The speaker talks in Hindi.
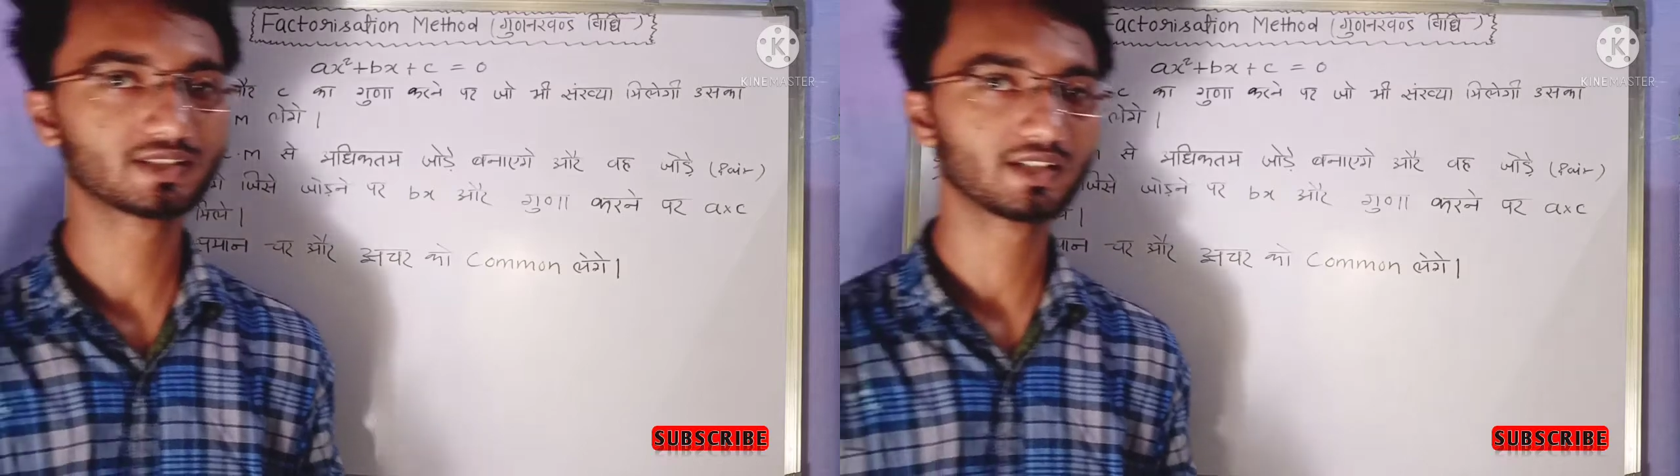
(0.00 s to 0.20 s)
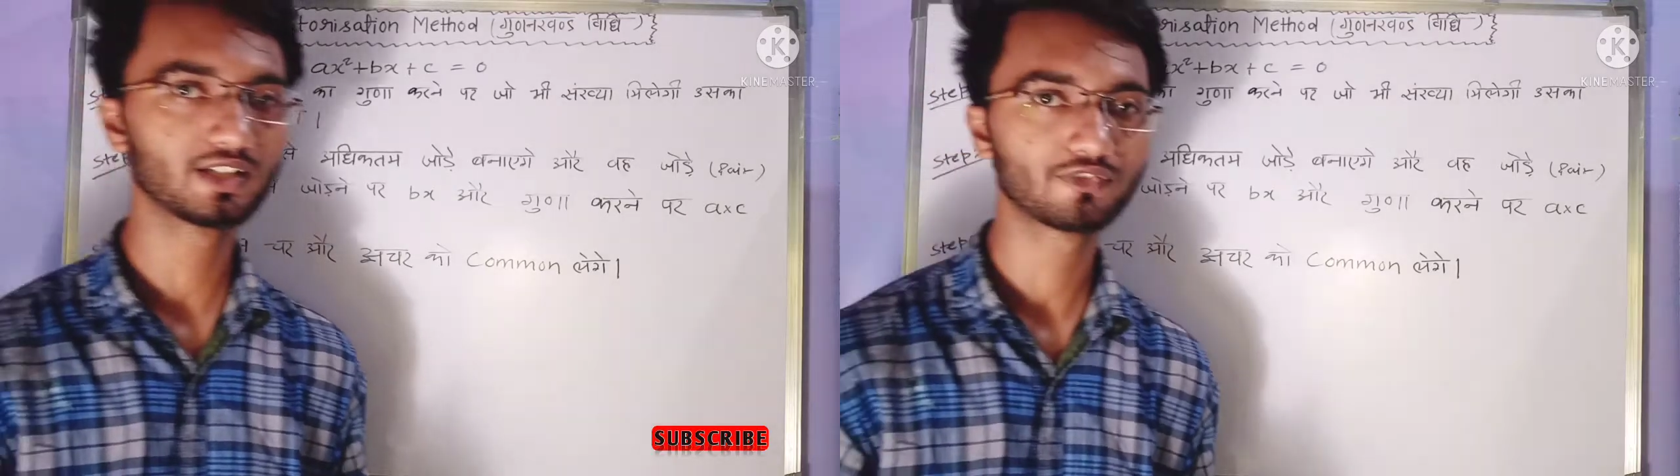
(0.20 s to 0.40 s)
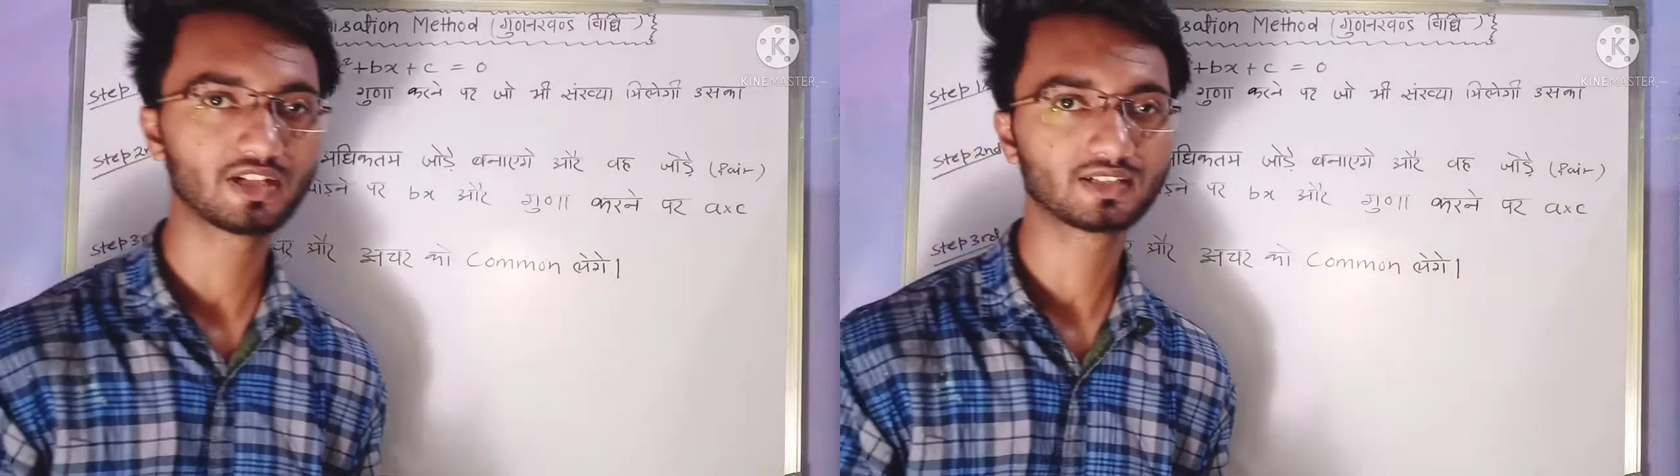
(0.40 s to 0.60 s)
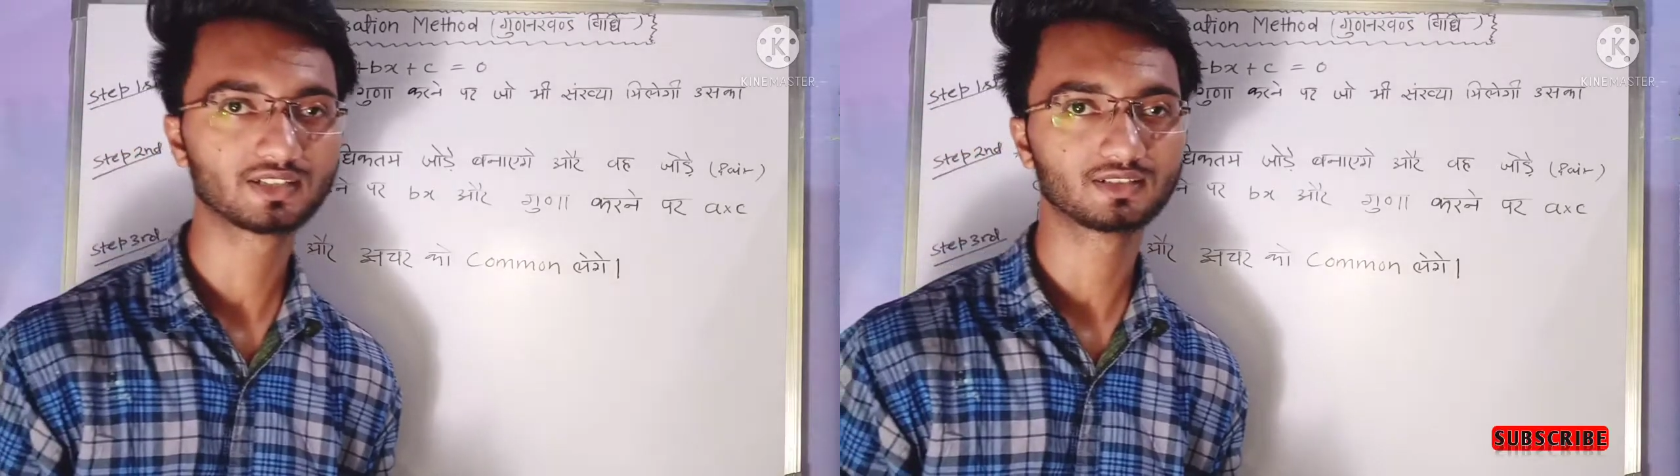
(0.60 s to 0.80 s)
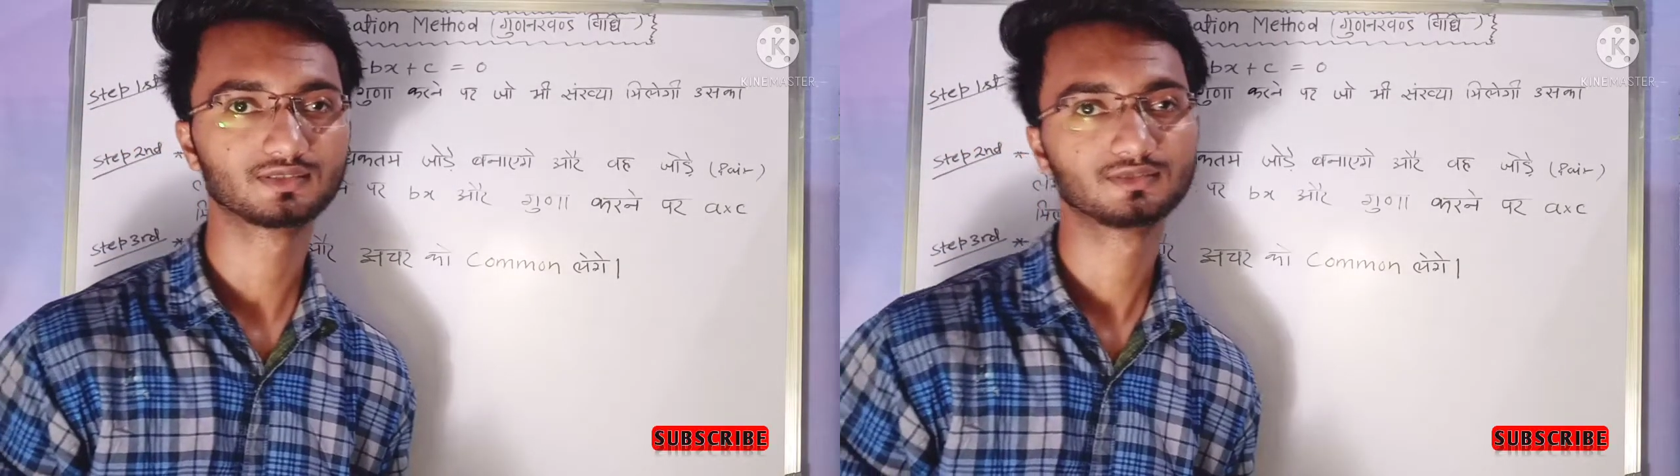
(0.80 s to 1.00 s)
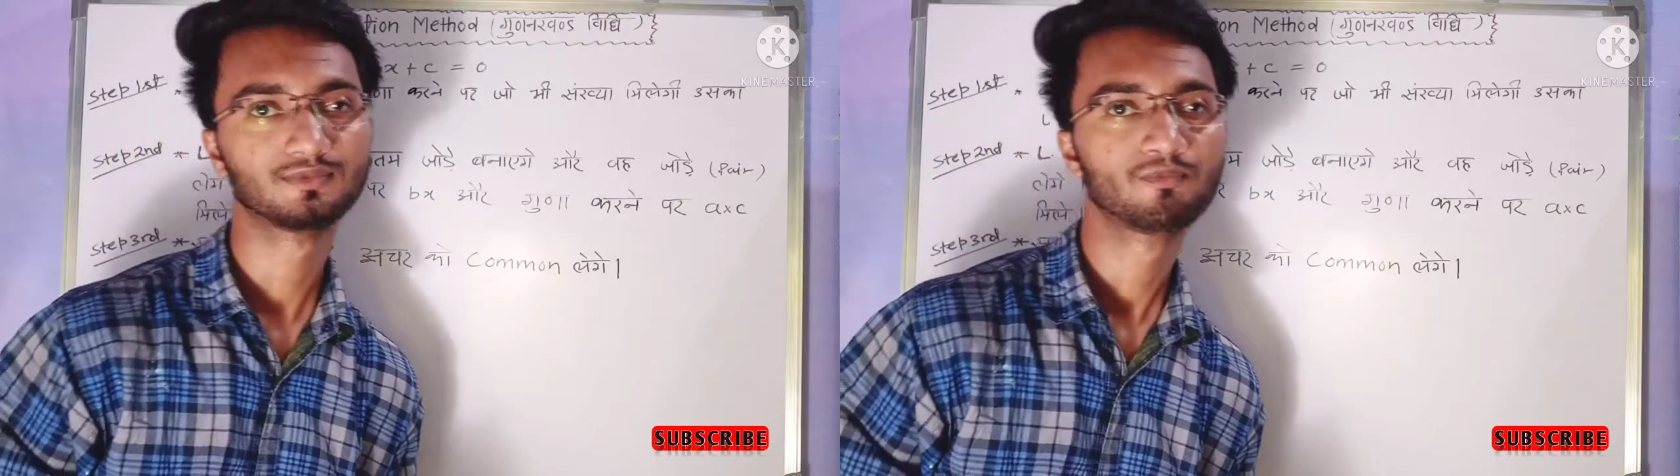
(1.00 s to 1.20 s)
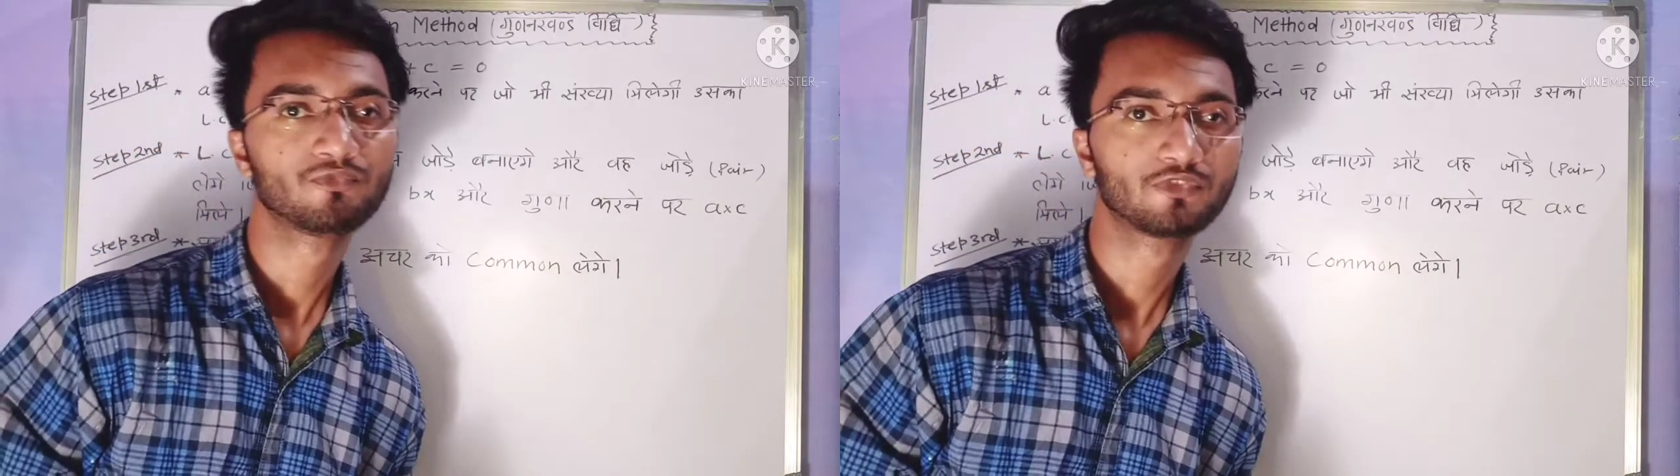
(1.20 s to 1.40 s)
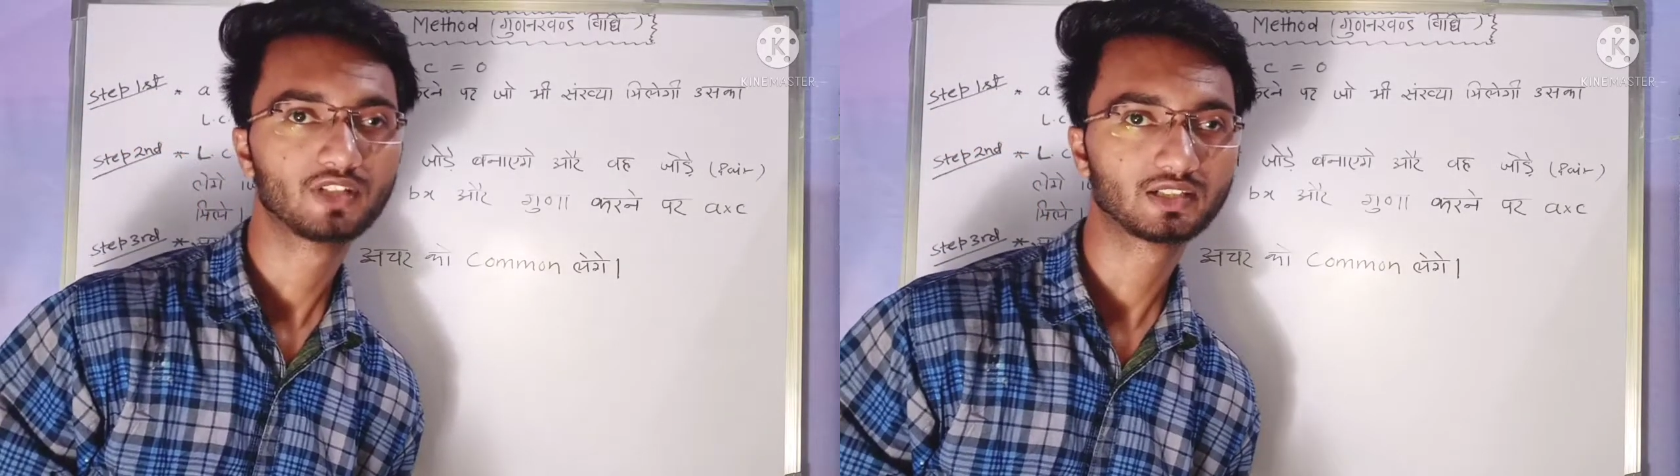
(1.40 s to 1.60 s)
करेंगे फैक्टर
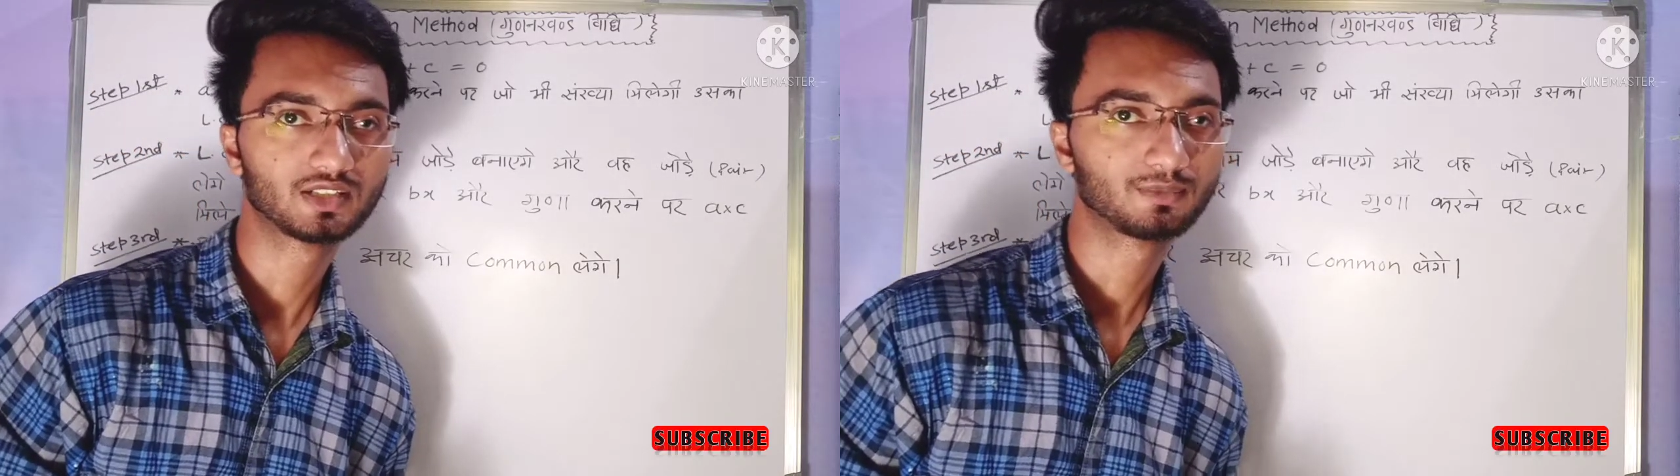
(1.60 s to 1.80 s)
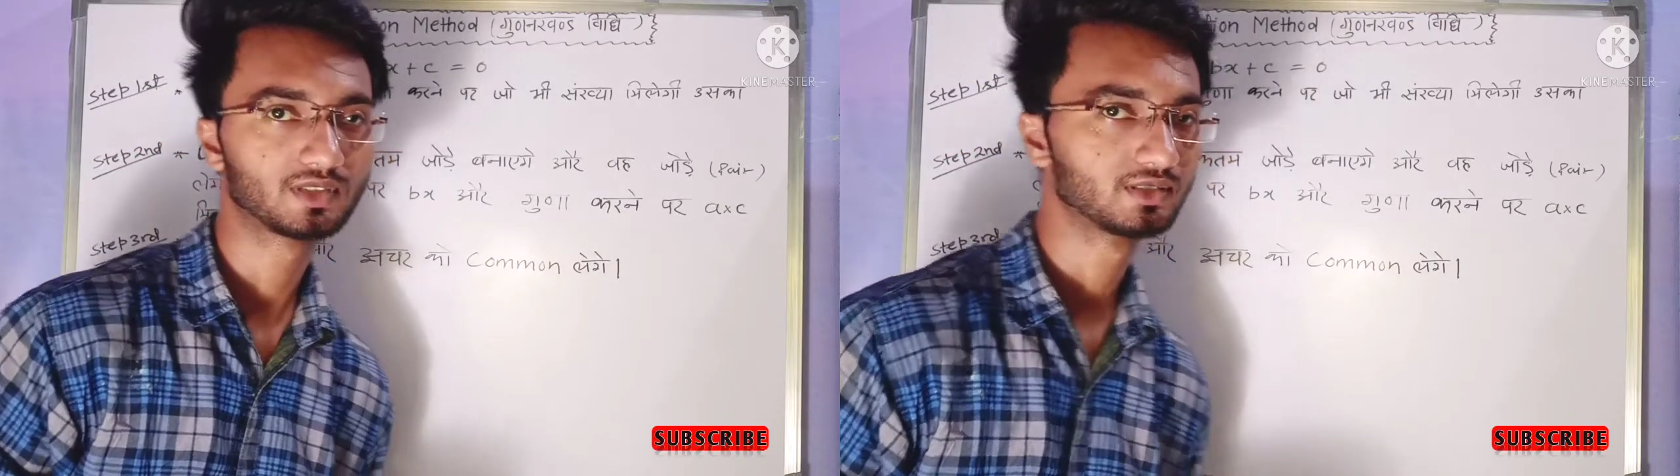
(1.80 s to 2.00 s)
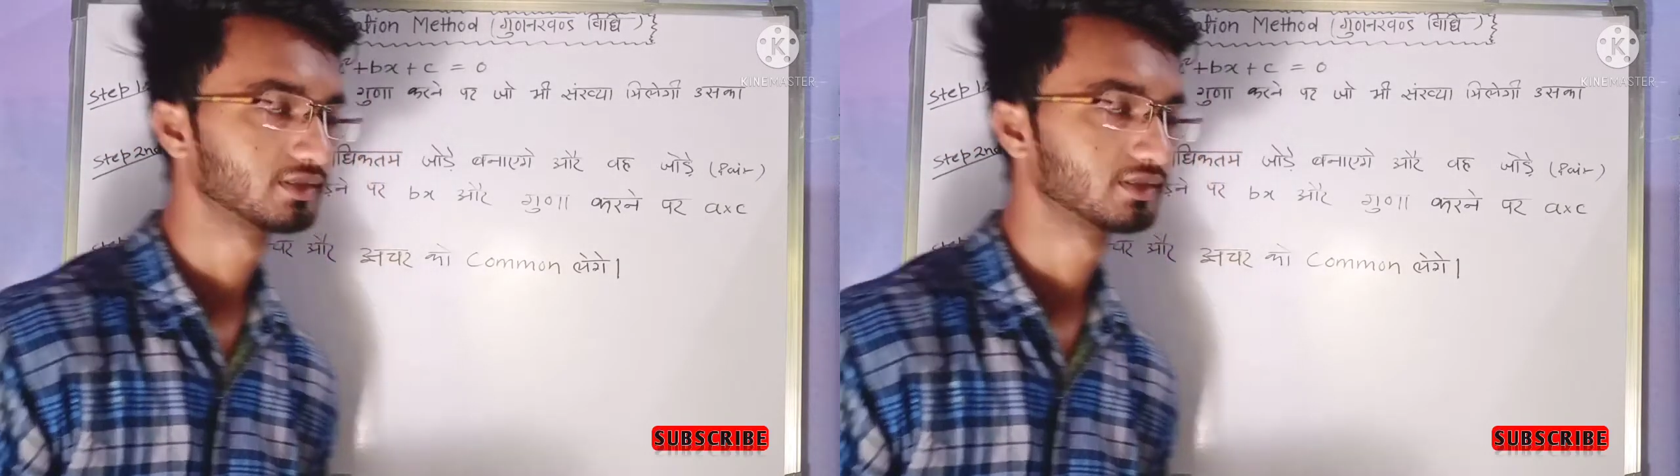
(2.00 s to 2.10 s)
फैक्टर पर